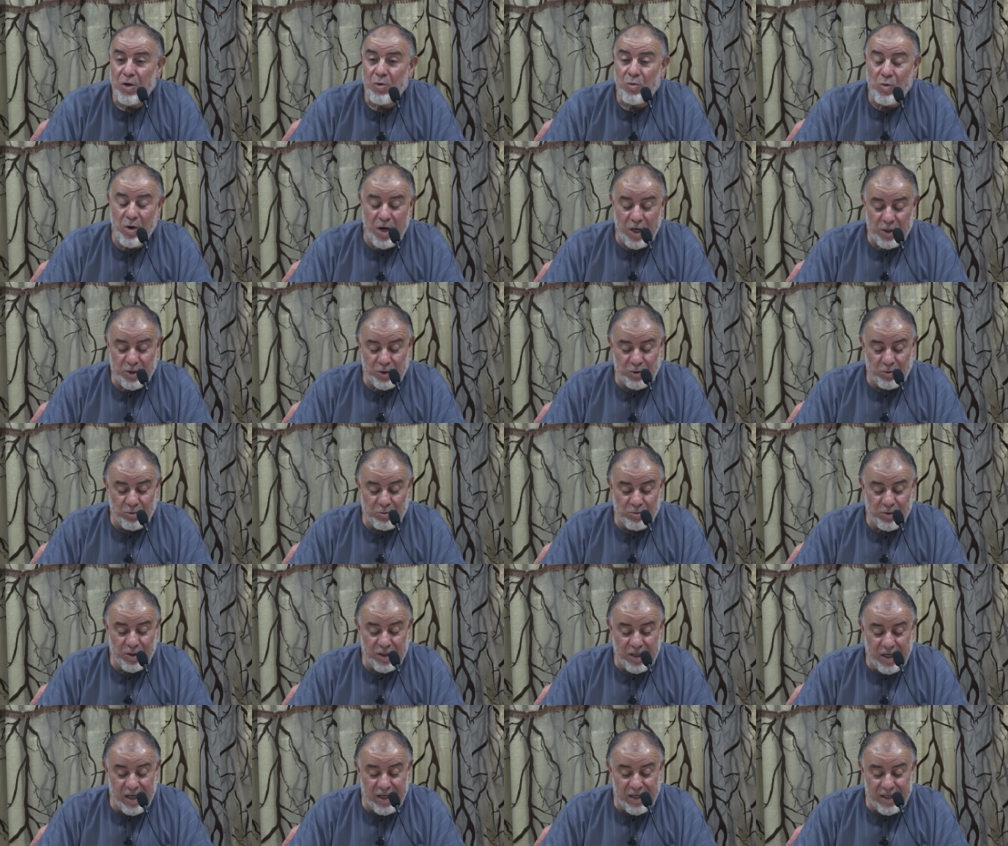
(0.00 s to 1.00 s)
وأجر
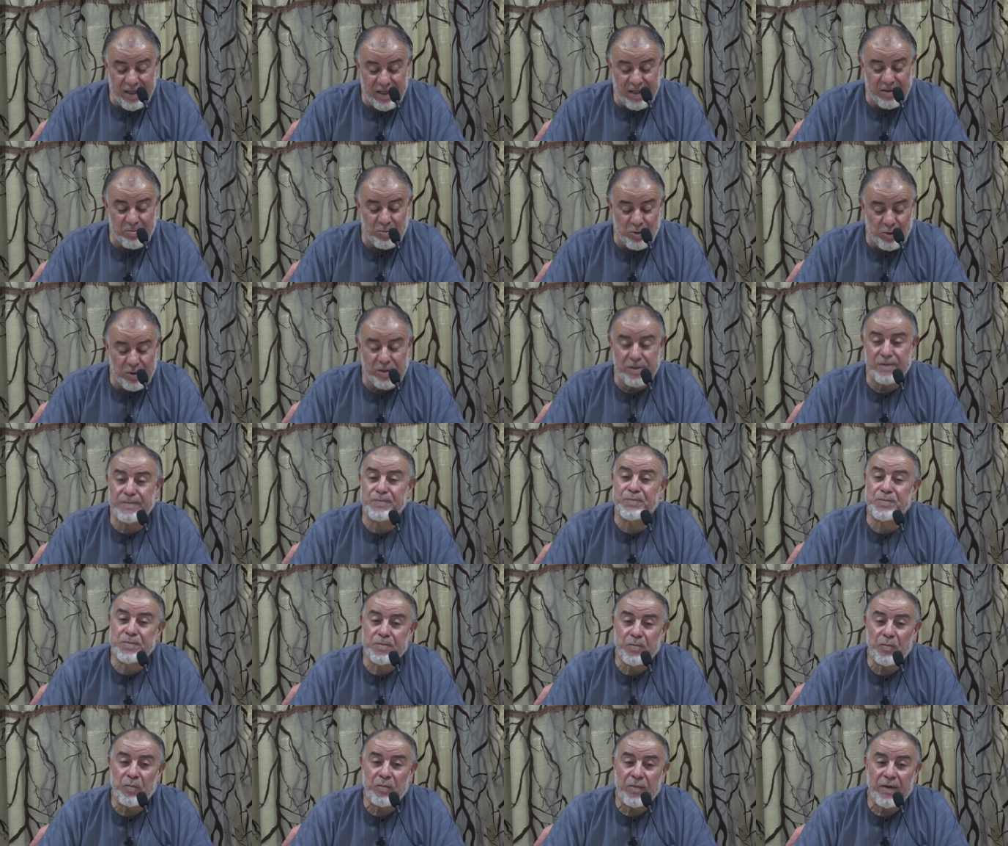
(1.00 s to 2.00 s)
كريم
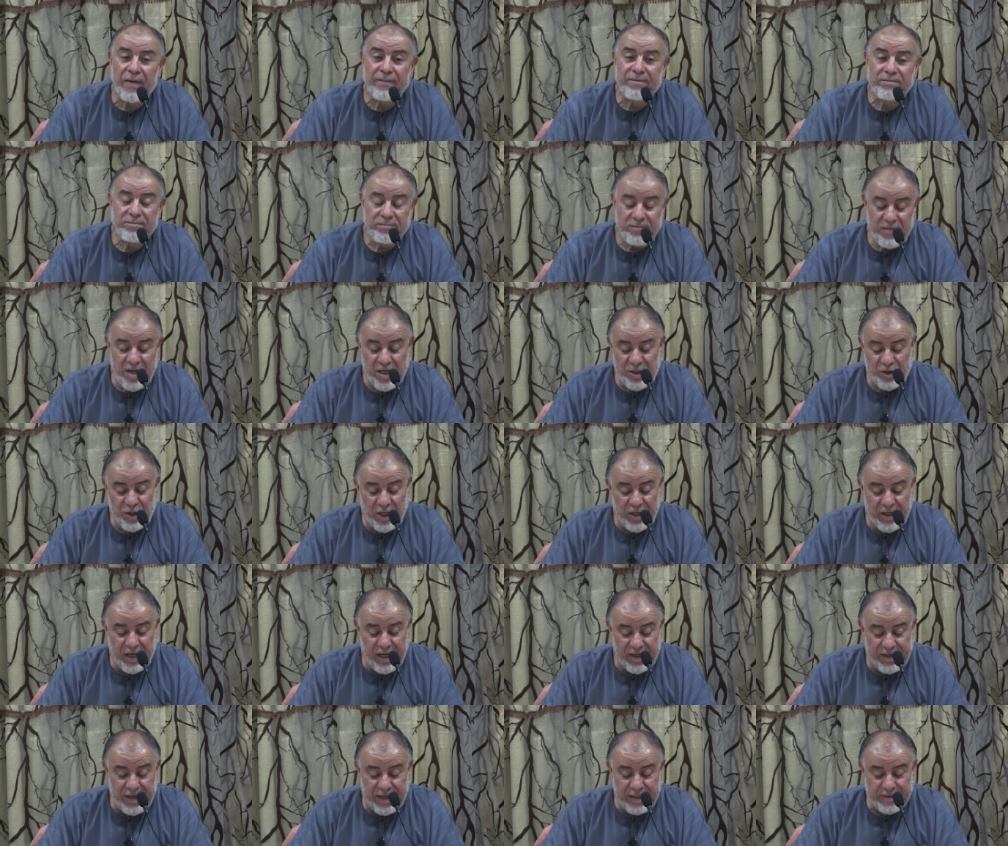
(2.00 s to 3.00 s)
يا
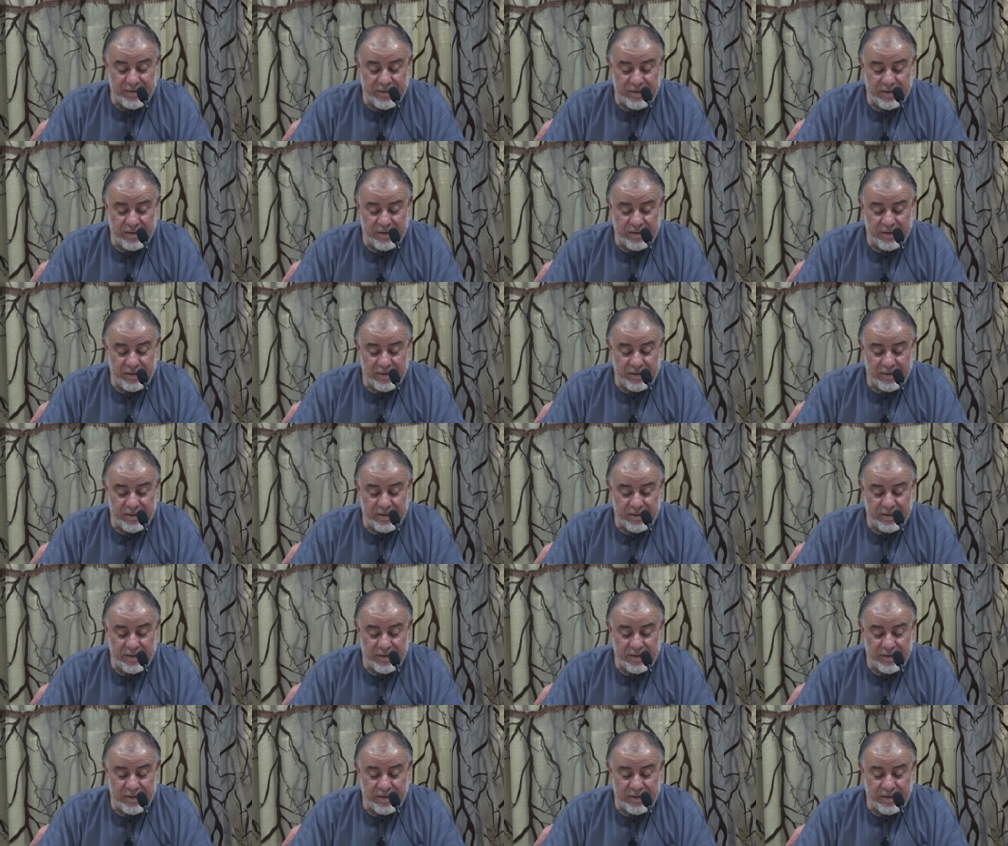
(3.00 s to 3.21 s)
شيخنا